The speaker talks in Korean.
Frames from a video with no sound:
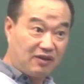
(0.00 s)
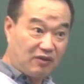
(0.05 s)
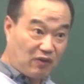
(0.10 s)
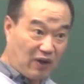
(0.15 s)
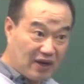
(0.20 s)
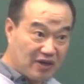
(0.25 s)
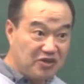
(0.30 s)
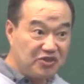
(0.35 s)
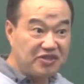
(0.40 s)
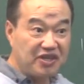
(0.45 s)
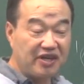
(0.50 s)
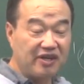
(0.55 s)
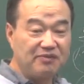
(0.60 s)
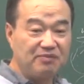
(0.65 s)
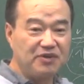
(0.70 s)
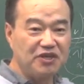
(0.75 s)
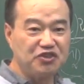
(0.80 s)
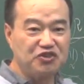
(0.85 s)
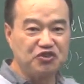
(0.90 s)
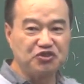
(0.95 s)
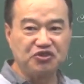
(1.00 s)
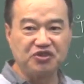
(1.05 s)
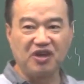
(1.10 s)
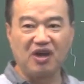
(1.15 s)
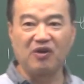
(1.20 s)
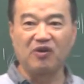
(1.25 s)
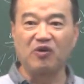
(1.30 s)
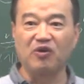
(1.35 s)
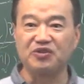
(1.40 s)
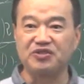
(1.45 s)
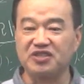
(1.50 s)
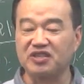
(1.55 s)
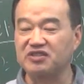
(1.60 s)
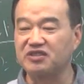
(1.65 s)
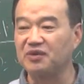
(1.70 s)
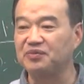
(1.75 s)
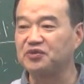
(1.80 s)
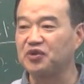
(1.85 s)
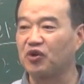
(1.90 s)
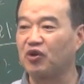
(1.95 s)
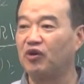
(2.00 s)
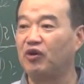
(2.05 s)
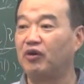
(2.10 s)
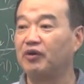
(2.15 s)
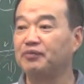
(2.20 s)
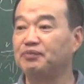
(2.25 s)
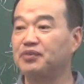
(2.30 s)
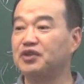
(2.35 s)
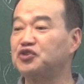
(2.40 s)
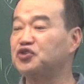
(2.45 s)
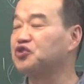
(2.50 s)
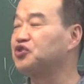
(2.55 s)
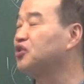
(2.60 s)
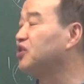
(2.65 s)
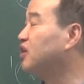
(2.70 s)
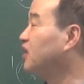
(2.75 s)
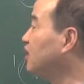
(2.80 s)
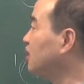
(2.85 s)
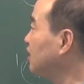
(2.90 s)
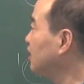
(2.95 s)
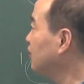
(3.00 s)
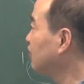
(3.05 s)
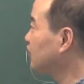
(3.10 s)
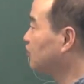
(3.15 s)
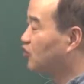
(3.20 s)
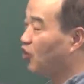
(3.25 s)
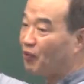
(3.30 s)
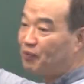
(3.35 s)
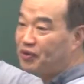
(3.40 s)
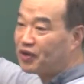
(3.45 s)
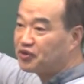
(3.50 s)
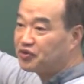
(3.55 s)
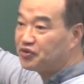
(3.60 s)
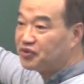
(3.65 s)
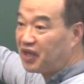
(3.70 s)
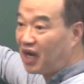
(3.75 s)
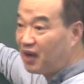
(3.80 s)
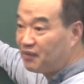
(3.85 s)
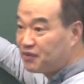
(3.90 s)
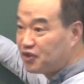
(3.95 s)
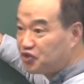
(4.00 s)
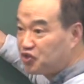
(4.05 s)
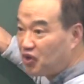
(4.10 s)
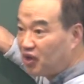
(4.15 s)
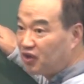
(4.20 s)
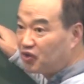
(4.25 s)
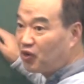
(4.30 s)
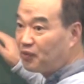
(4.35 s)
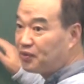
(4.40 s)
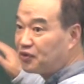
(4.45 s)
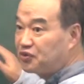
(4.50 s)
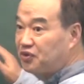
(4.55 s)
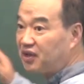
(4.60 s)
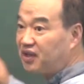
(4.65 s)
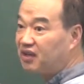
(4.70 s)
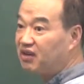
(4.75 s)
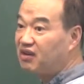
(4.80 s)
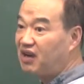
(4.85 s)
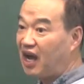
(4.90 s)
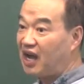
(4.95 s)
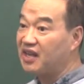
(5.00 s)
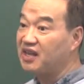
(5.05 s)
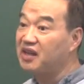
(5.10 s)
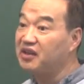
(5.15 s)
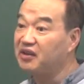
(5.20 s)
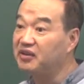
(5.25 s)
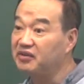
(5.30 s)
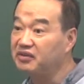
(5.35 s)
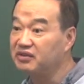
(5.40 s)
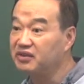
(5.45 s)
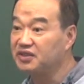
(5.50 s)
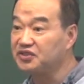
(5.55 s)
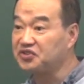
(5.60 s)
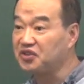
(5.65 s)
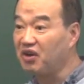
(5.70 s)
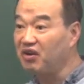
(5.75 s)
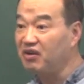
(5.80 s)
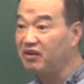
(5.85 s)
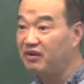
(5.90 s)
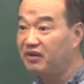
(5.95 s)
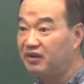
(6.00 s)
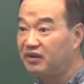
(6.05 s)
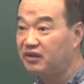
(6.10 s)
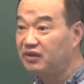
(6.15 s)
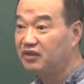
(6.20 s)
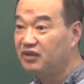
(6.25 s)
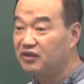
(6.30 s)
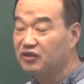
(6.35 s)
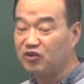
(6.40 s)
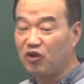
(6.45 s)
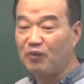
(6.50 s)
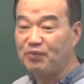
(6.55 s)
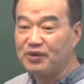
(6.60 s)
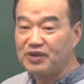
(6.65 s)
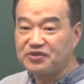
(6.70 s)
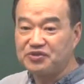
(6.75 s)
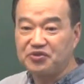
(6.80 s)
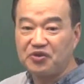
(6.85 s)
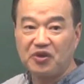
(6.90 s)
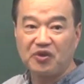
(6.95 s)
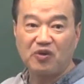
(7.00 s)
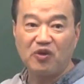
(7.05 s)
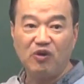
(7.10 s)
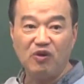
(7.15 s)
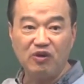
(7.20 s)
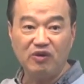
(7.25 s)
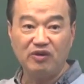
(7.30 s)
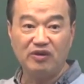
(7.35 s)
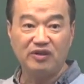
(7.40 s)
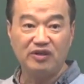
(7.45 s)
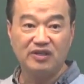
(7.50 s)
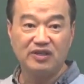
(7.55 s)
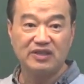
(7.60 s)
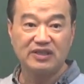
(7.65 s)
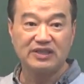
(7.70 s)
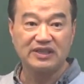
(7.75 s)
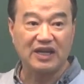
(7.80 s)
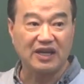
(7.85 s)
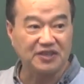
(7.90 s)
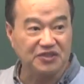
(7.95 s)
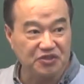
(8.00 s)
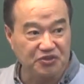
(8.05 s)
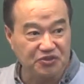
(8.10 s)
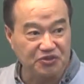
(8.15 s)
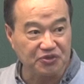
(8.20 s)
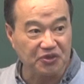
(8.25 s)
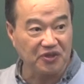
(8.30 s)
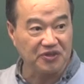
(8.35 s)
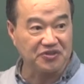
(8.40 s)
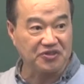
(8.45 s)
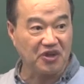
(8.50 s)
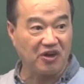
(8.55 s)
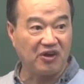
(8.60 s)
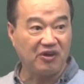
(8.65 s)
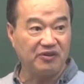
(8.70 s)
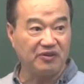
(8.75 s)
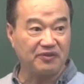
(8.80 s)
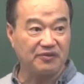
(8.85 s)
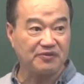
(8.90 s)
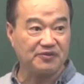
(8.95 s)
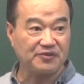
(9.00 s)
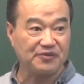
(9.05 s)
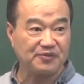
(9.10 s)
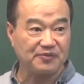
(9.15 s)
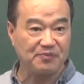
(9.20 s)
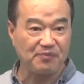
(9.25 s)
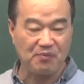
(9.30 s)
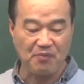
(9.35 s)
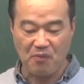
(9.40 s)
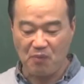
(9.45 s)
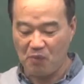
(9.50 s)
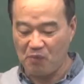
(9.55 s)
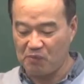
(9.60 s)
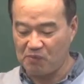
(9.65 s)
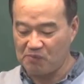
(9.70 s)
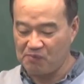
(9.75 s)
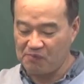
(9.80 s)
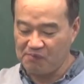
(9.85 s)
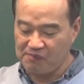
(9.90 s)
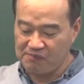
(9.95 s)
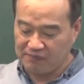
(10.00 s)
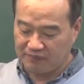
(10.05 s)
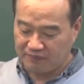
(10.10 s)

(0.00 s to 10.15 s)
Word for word: 관료제는 민주주의하고 직접적으로 민주주의를 높여준다. 민주화를 높여준다. 이런 거 아니에요. 그쵸 높일 수도 있고 낮출 수도 있죠. 음.